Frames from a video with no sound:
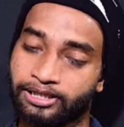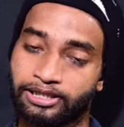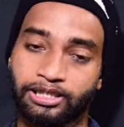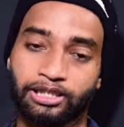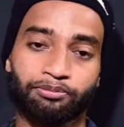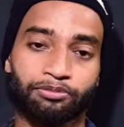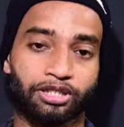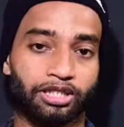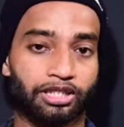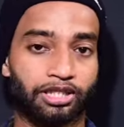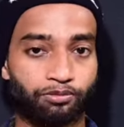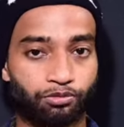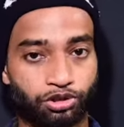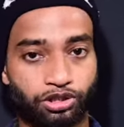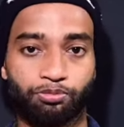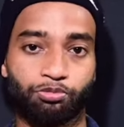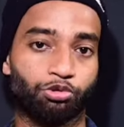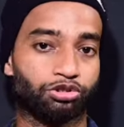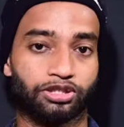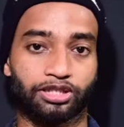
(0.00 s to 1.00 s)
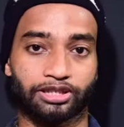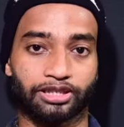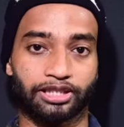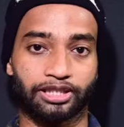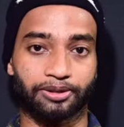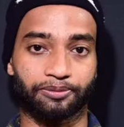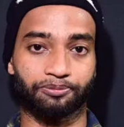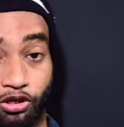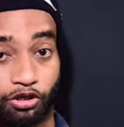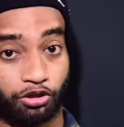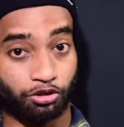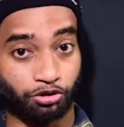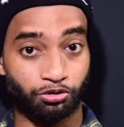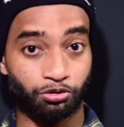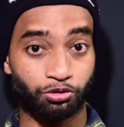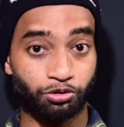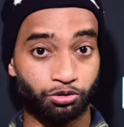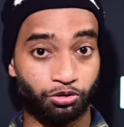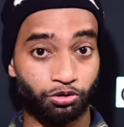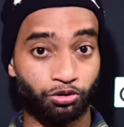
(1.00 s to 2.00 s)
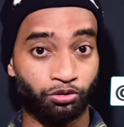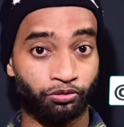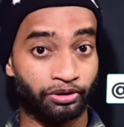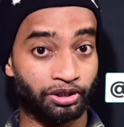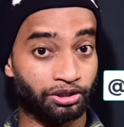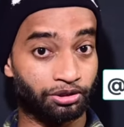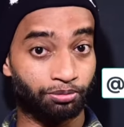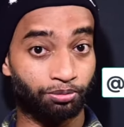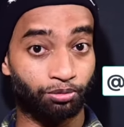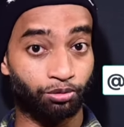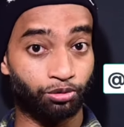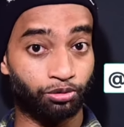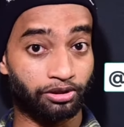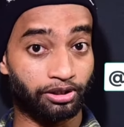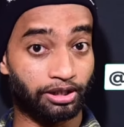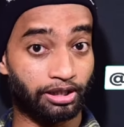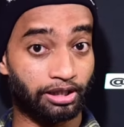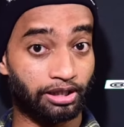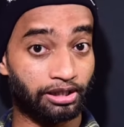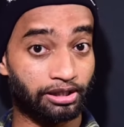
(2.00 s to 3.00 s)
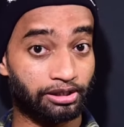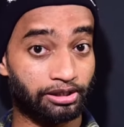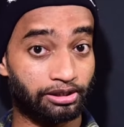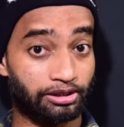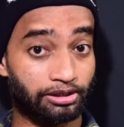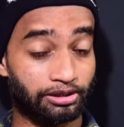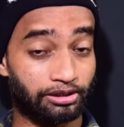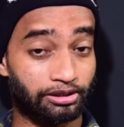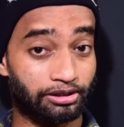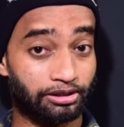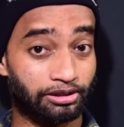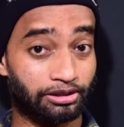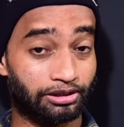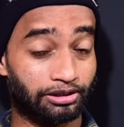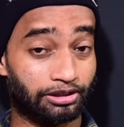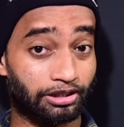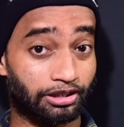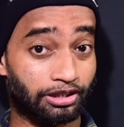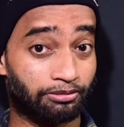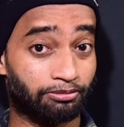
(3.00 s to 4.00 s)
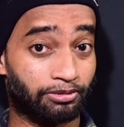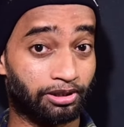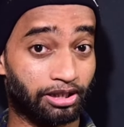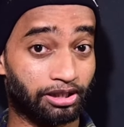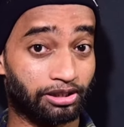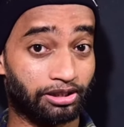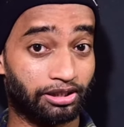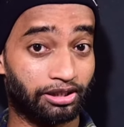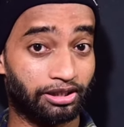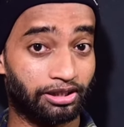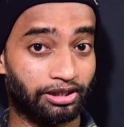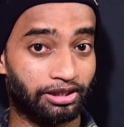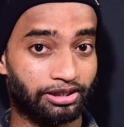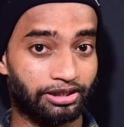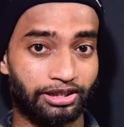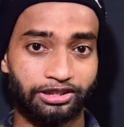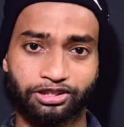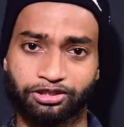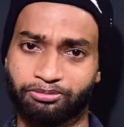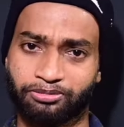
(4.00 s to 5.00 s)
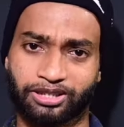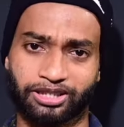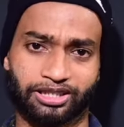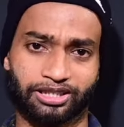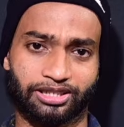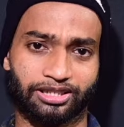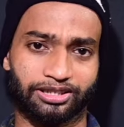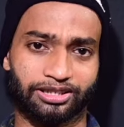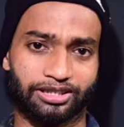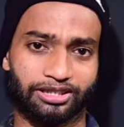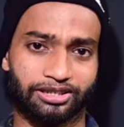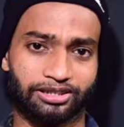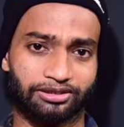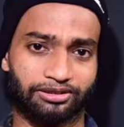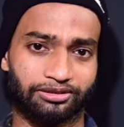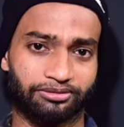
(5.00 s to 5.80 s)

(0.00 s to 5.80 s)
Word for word: डीएम करके मुझे पूछ सकते हैं और दोस्तों फेसबुक हैक इंस्टाग्राम हैक ये सब मैं नहीं करता